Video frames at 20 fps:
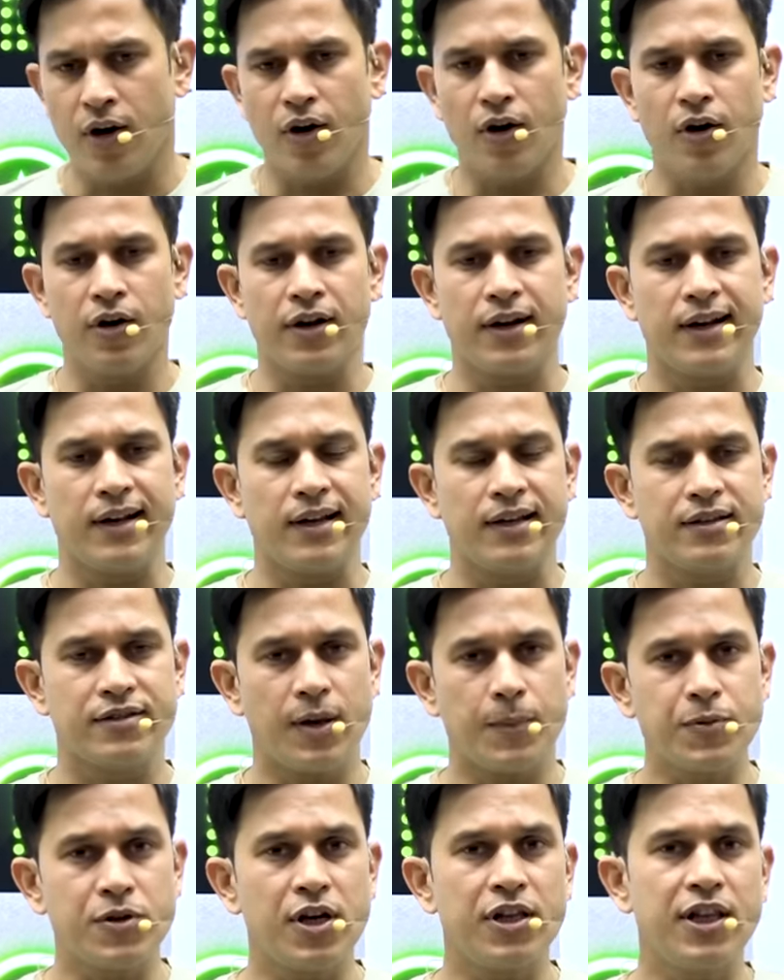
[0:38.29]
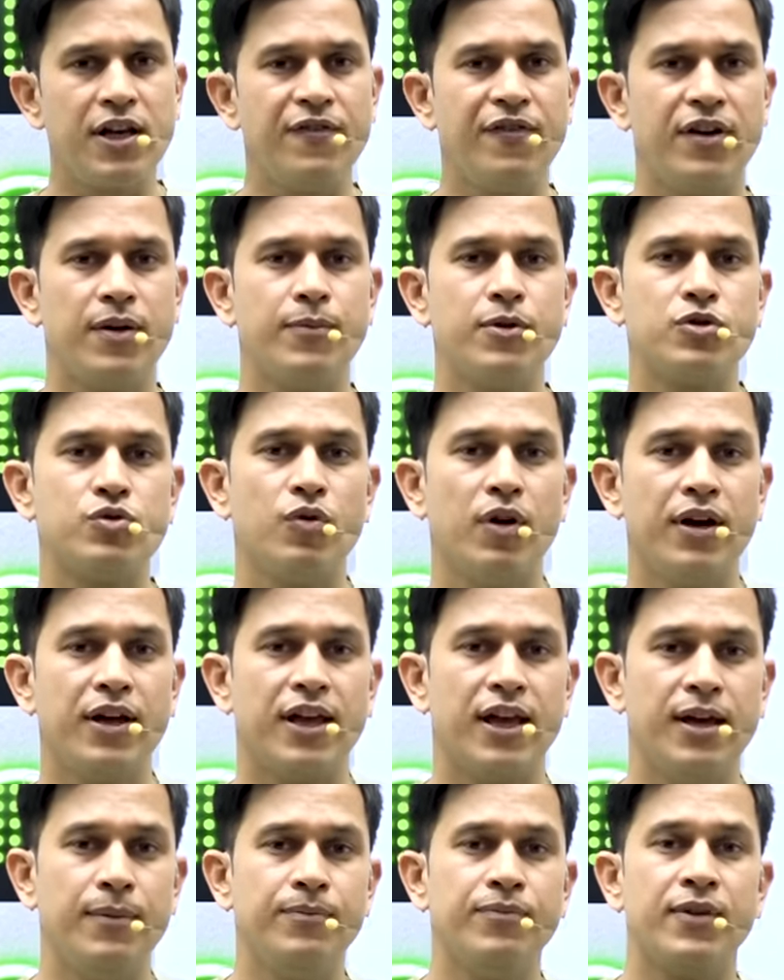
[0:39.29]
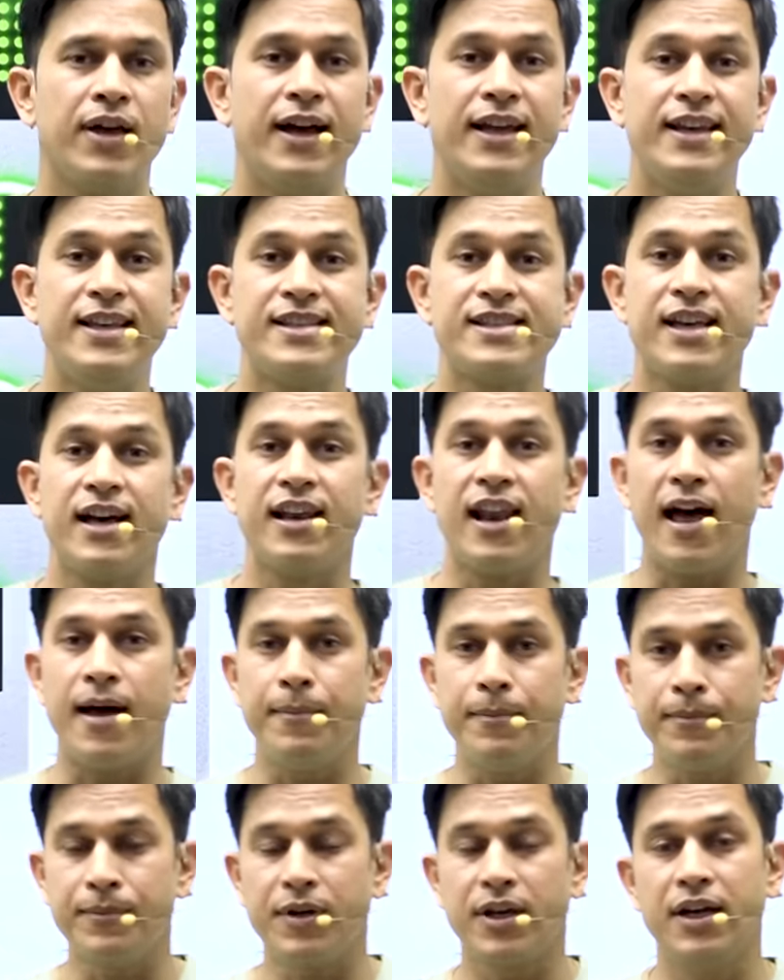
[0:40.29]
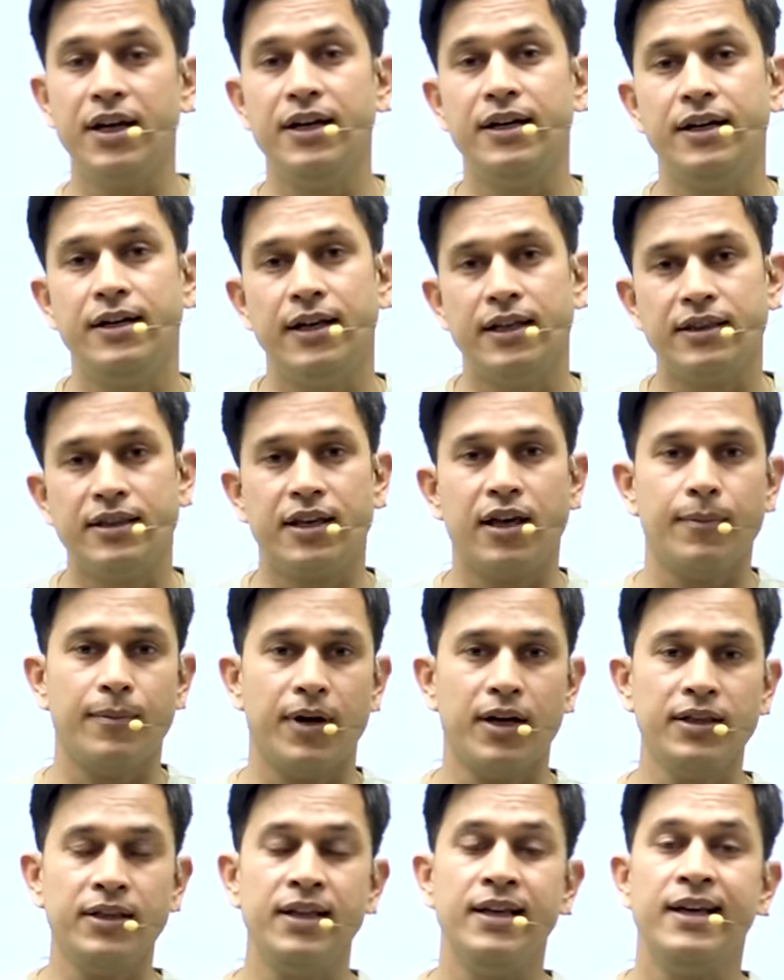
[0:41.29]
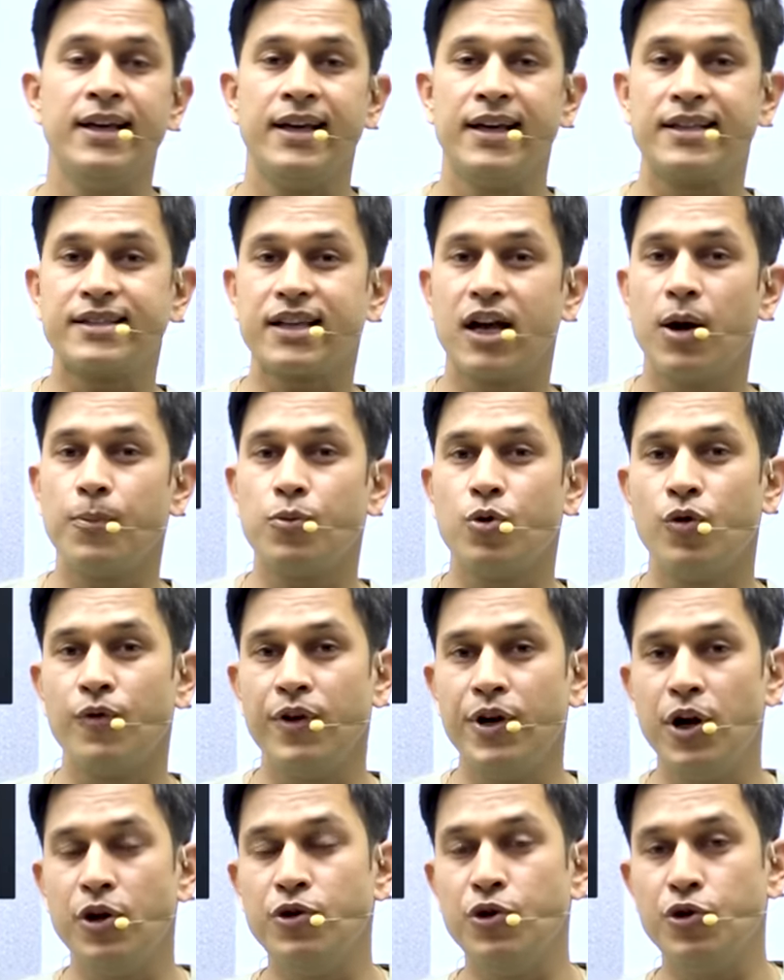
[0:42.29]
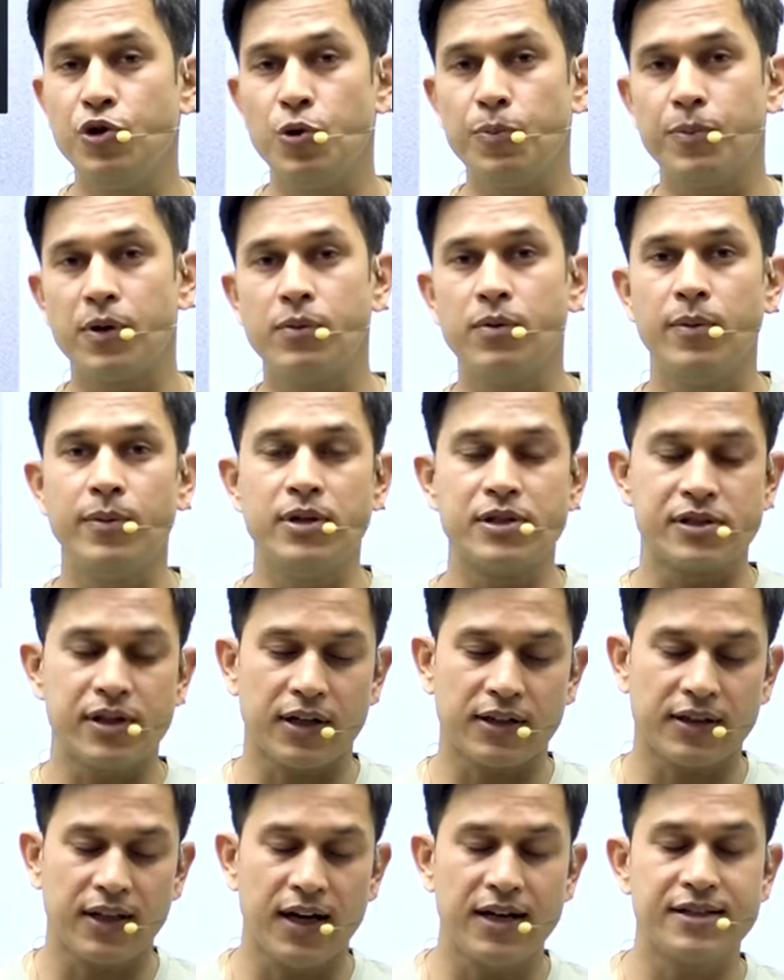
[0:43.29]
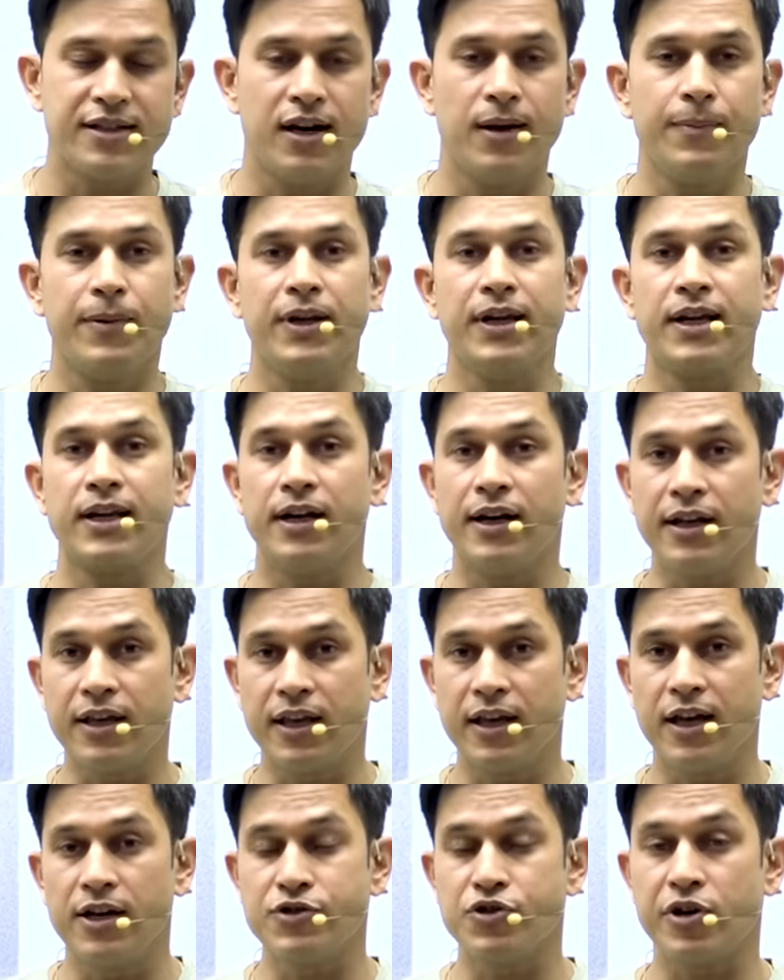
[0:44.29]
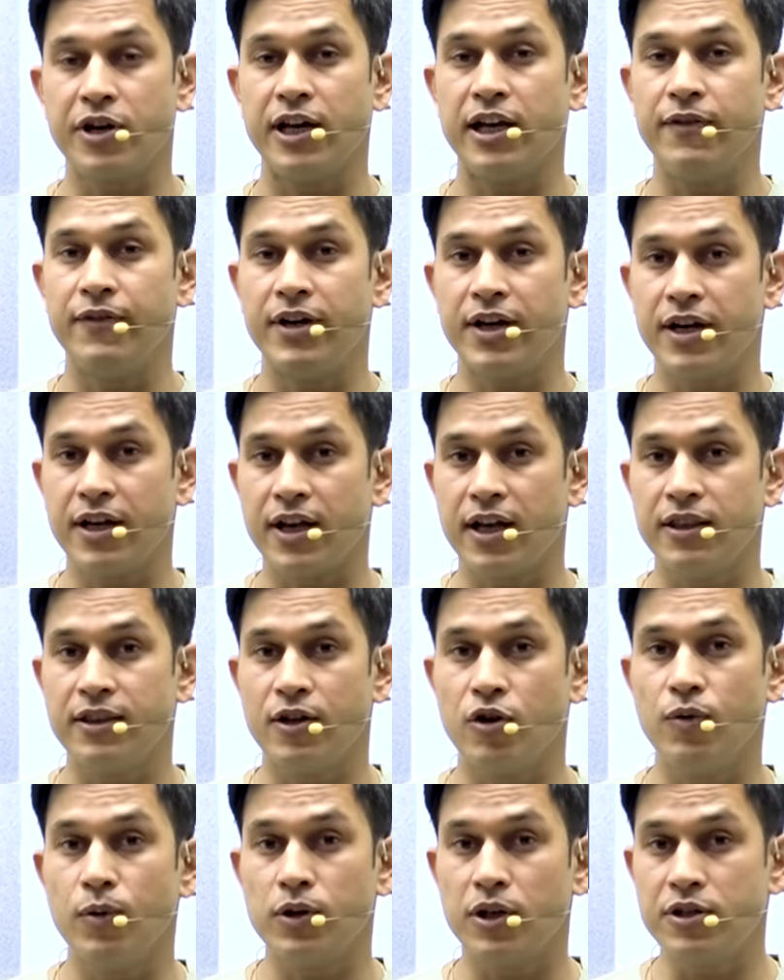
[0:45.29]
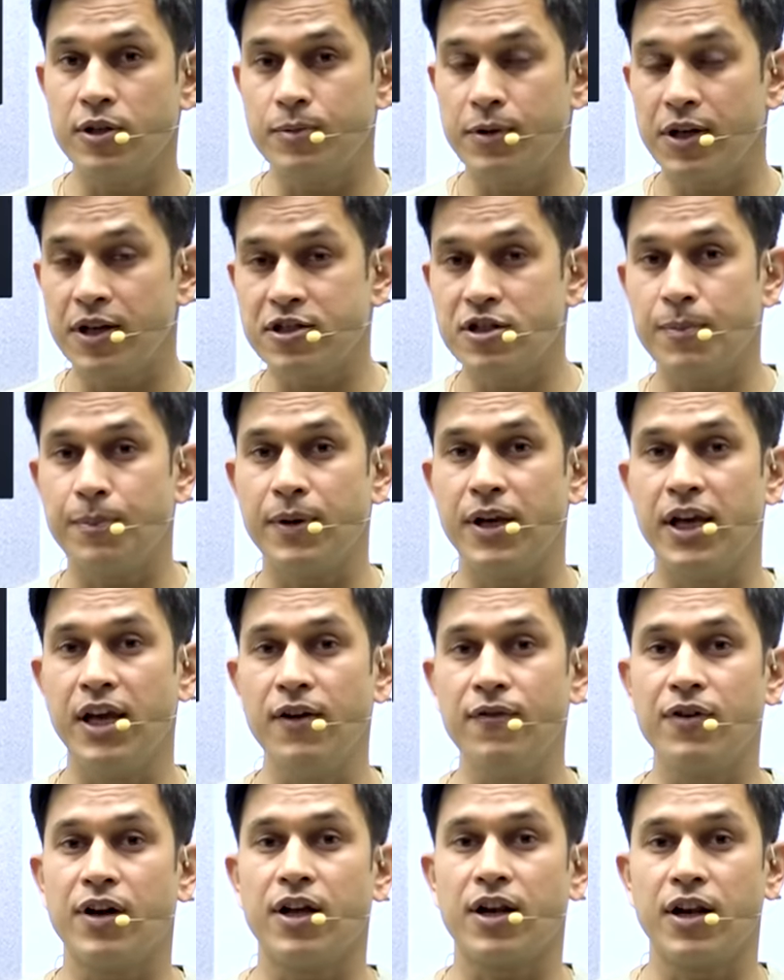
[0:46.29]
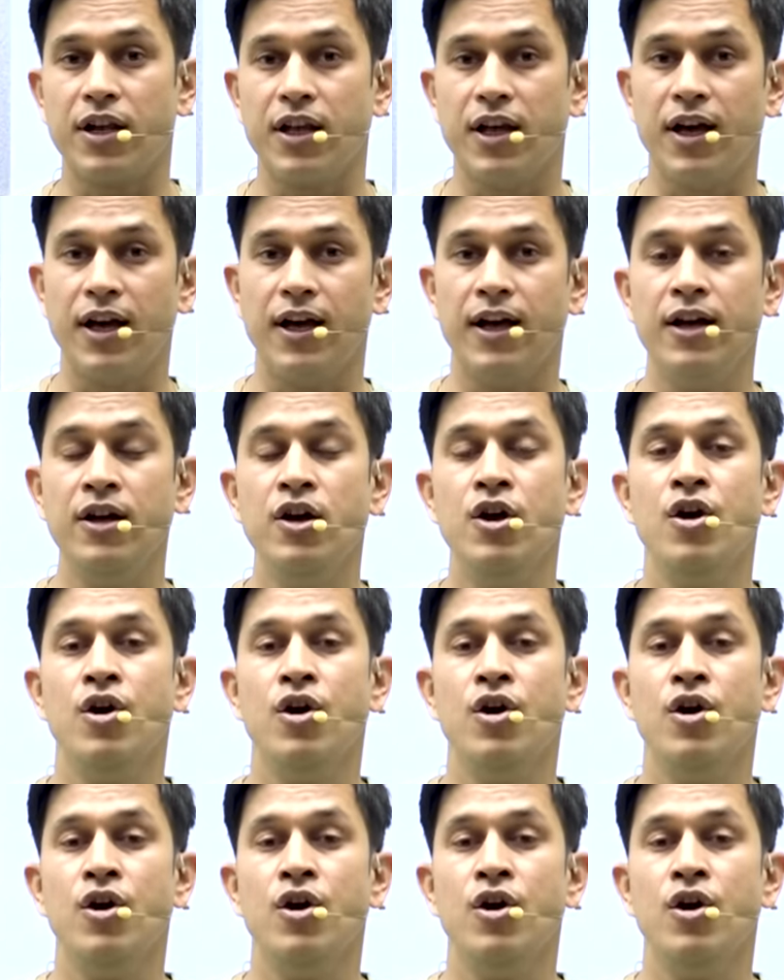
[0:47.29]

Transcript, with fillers: और सबसे ज़्यादा फेमस हुआ गेम एलिसा लैम की डेथ के बाद इसका आपको वीडियो यूट्यूब पर भी मिल सकता है जहाँ पर एक लड़की है जो कि एलिवेटर के अंदर वो बहुत अजीब तरीके से बिहेव कर रही है